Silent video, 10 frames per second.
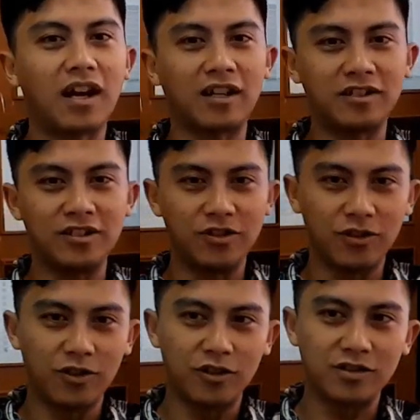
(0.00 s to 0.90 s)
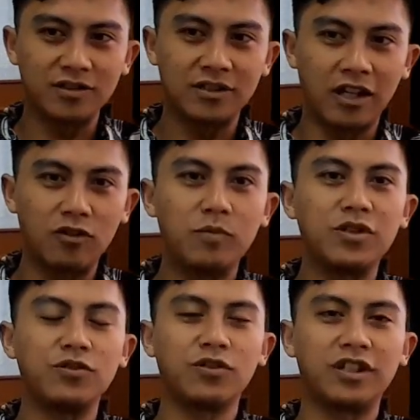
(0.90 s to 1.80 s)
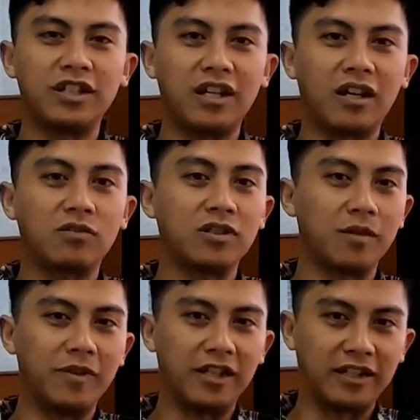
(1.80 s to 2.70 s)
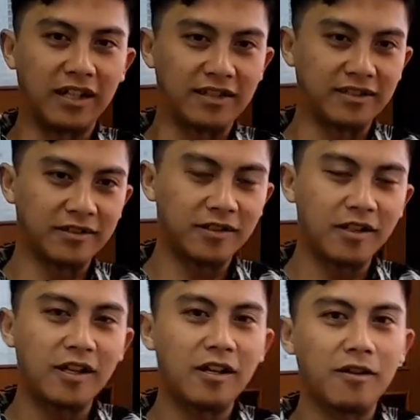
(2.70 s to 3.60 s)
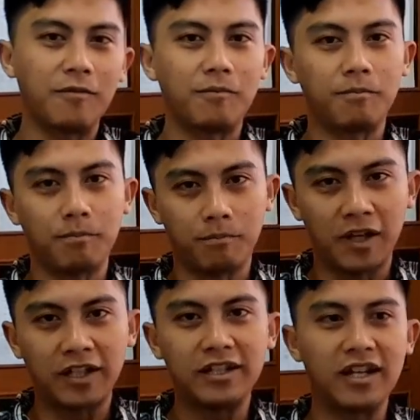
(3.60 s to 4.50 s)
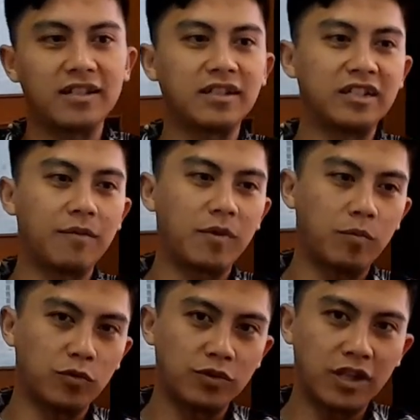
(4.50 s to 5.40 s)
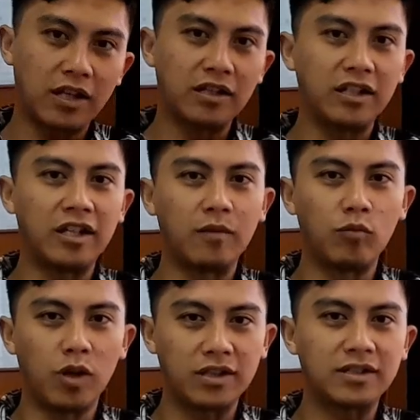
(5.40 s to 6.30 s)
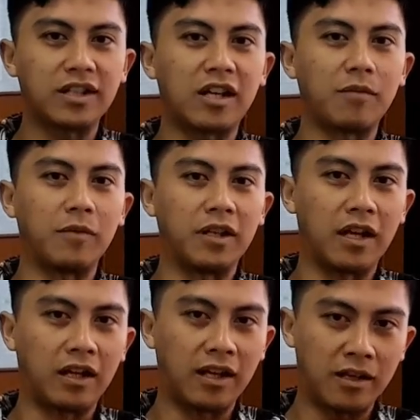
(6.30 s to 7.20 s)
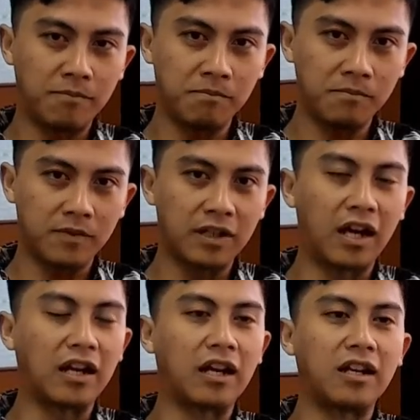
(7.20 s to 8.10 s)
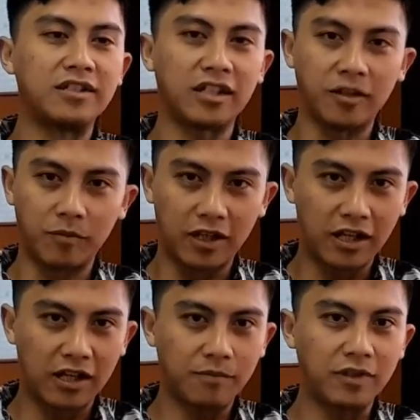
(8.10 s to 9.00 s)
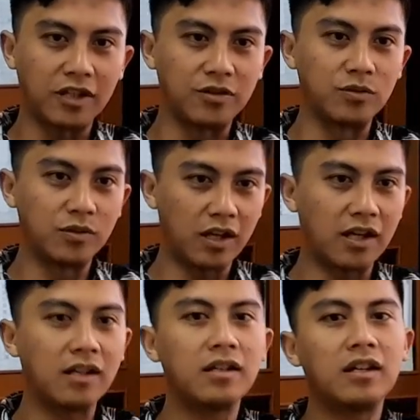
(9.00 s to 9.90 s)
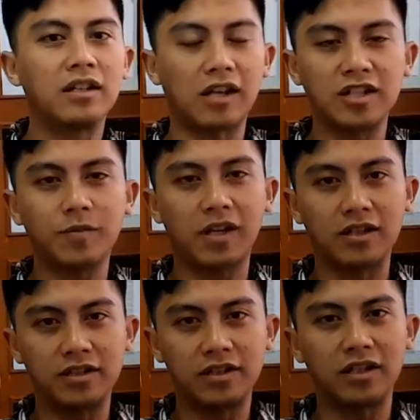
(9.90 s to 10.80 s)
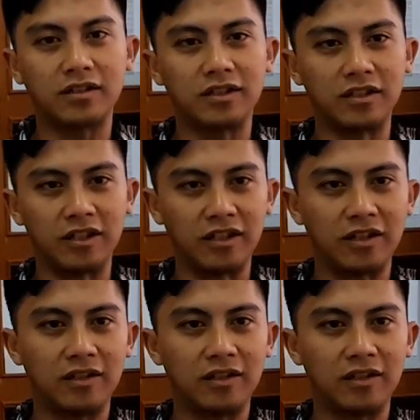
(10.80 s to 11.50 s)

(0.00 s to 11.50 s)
Artijo selalu menjunjung tinggi akuntabilitas. Baginya, setiap keputusan ia buat secara mendalam, dengan analisa yang mendalam dan juga transparansi yang tinggi.